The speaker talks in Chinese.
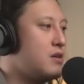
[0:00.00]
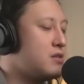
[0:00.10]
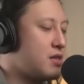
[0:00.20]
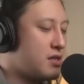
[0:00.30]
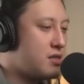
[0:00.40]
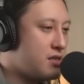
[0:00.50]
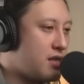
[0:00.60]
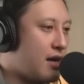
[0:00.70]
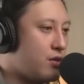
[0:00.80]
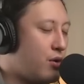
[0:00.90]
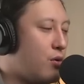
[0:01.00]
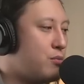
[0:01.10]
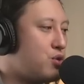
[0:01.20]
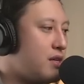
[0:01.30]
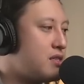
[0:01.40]
这个市场，对，我们
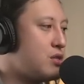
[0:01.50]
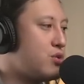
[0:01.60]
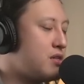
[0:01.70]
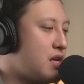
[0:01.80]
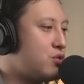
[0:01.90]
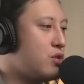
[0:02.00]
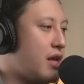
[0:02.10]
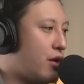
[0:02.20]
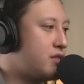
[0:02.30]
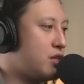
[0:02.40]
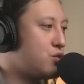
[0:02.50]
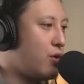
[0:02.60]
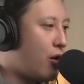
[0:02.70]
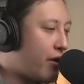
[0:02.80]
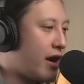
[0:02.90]
需要在正确的时间去了解，
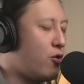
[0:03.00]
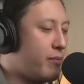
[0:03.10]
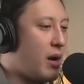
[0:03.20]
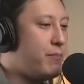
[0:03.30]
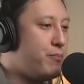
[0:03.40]
说 OK，我们要